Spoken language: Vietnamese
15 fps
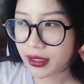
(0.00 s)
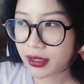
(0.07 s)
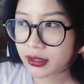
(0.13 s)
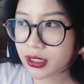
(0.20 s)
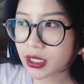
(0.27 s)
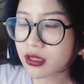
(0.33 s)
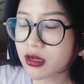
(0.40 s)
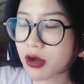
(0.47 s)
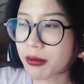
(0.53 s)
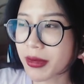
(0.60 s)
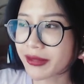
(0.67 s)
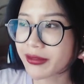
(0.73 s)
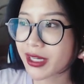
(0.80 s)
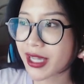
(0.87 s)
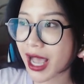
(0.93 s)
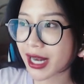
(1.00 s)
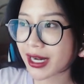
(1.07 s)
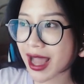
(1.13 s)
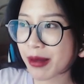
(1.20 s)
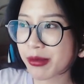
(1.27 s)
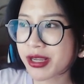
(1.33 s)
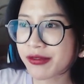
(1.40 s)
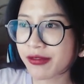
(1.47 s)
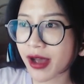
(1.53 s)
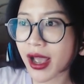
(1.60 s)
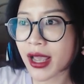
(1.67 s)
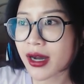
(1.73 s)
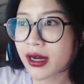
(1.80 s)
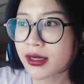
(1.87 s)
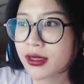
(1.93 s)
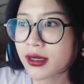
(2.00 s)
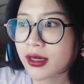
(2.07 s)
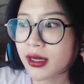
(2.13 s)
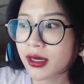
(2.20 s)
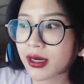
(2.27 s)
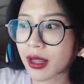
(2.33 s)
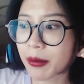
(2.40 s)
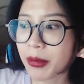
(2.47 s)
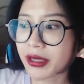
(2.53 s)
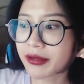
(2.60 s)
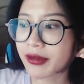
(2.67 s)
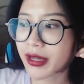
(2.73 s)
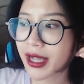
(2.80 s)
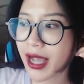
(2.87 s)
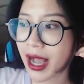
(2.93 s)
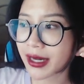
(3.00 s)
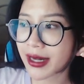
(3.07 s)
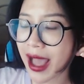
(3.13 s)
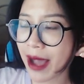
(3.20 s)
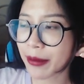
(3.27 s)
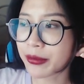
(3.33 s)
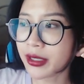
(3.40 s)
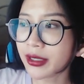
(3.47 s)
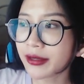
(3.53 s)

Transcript: trên đường mình với cả hàng đám đi về á là mình với cả hàng đà mới